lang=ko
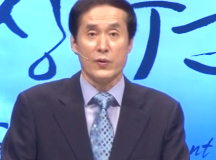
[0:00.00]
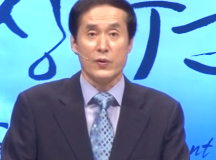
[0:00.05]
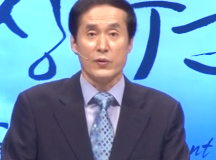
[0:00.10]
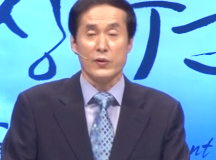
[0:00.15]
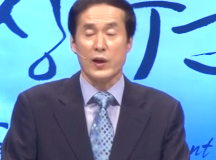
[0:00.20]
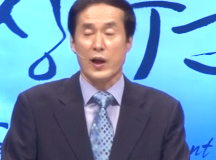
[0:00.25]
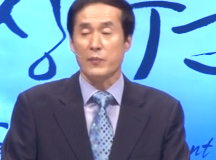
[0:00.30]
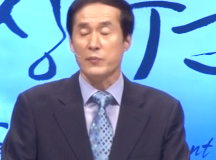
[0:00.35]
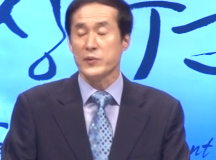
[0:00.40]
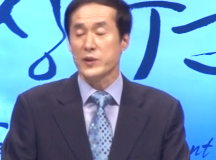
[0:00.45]

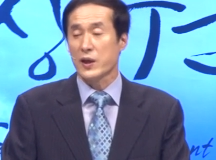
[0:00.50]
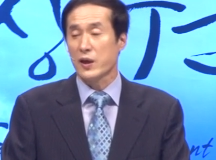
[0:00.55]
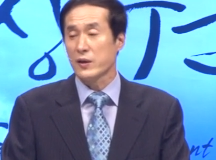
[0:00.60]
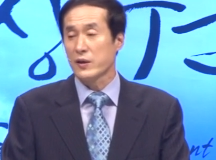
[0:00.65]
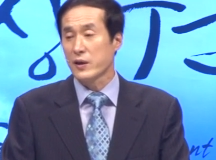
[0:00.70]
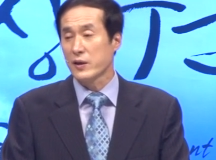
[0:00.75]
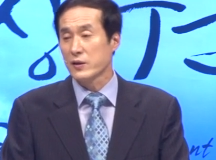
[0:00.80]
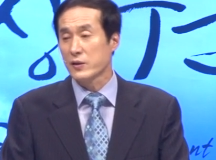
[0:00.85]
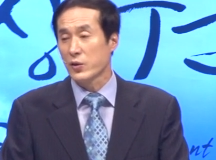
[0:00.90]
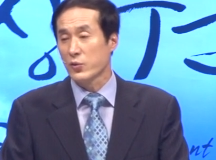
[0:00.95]
남 잘
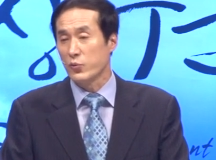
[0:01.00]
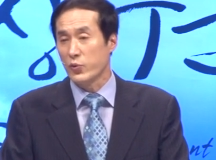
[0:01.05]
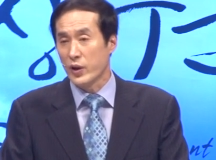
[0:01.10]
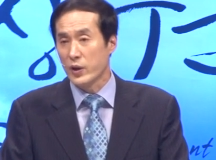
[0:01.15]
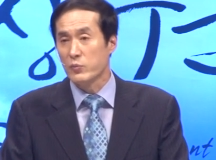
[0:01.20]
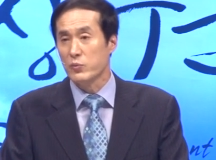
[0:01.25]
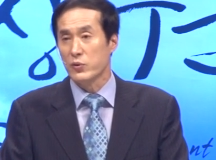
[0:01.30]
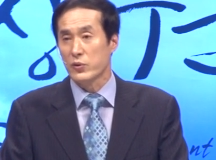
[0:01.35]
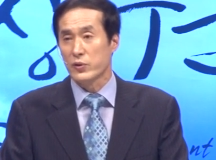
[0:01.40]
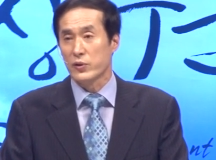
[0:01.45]
되는데 왜
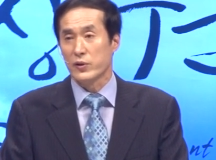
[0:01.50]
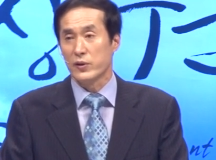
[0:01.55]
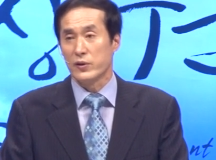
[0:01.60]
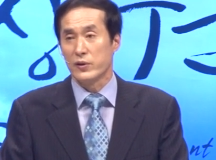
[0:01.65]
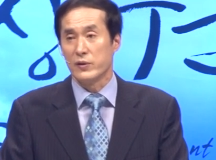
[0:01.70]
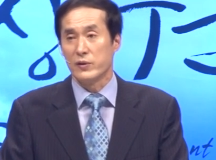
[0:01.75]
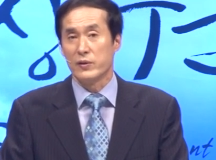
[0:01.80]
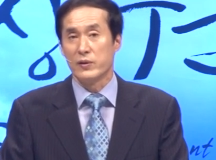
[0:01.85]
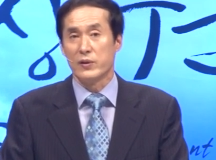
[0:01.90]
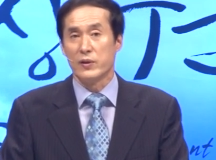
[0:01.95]
묶여요?
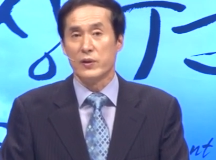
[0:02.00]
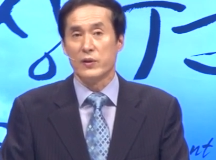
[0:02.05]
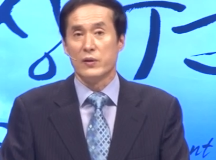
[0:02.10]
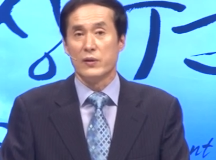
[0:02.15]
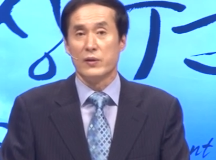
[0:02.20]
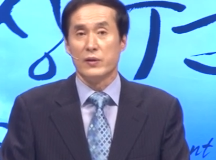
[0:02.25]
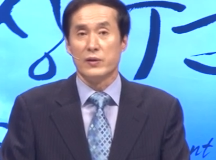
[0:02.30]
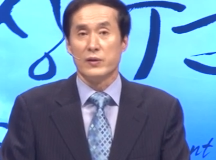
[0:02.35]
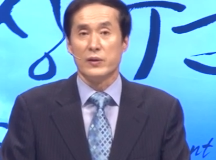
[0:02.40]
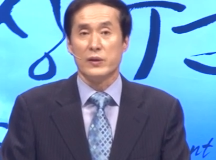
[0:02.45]

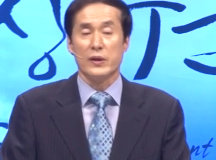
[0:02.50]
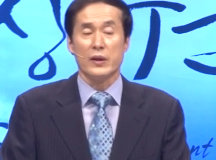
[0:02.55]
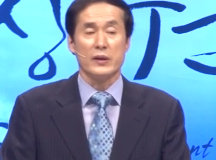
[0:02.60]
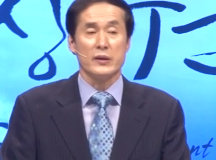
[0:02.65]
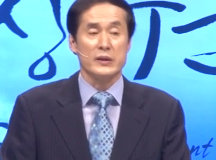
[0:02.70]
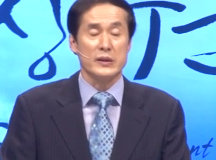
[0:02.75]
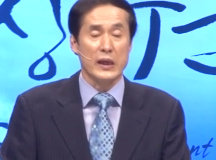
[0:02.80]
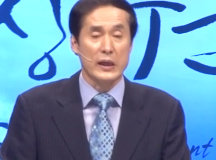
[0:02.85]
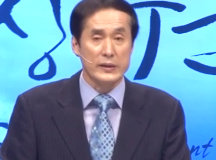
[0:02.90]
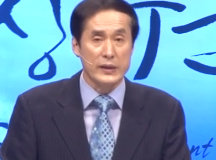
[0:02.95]
이게
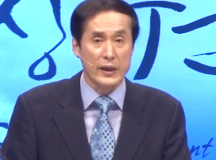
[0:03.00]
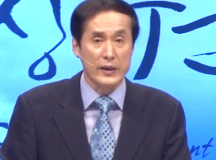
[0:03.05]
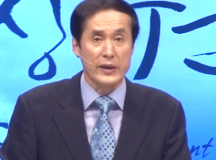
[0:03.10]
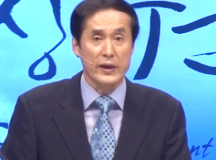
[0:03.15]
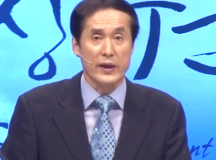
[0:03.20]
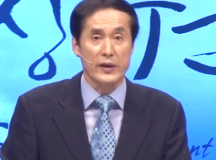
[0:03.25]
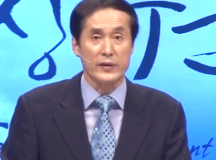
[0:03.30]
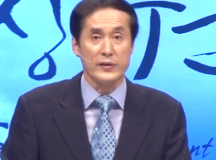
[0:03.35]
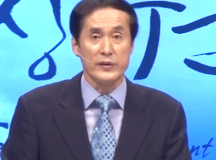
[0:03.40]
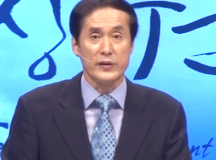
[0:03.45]
사단이
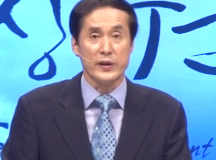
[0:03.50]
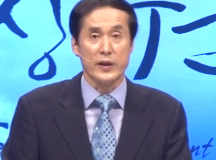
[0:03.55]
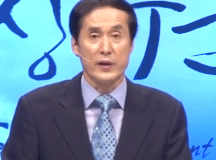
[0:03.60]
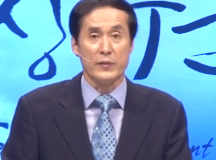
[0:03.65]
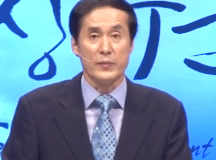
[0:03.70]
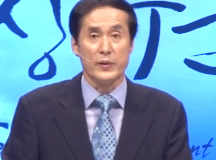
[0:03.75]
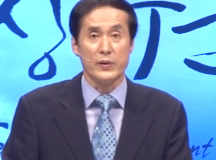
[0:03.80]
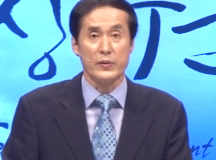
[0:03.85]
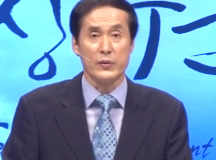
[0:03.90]
하는 일이란